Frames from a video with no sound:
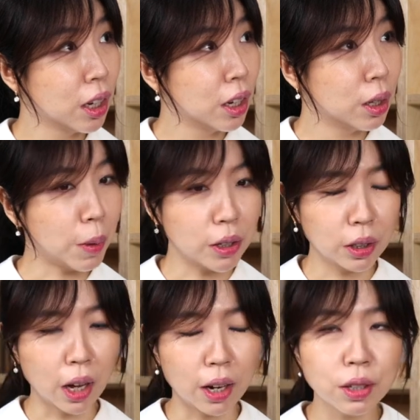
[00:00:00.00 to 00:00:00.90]
근데
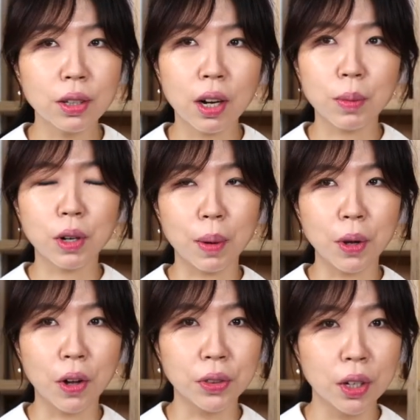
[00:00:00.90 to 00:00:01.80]
만약에 다른
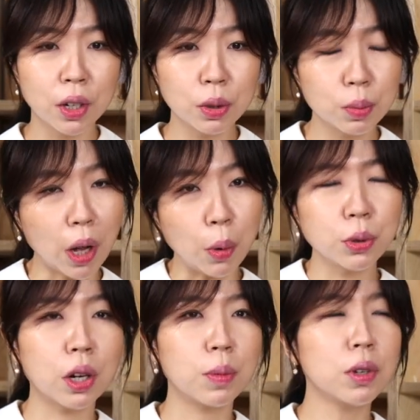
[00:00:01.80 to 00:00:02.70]
사람이라면 지금
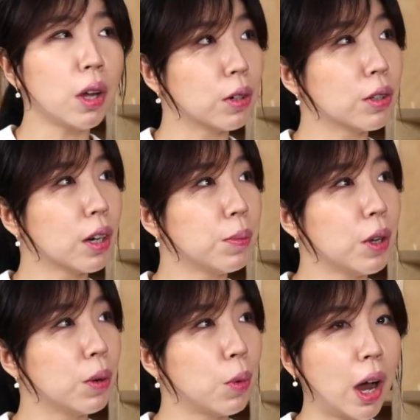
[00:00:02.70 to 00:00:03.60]
나온 사람이 다른
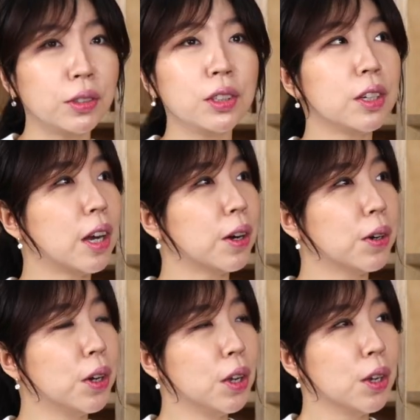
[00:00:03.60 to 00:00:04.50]
사람이에요. 뭐 아들이래요.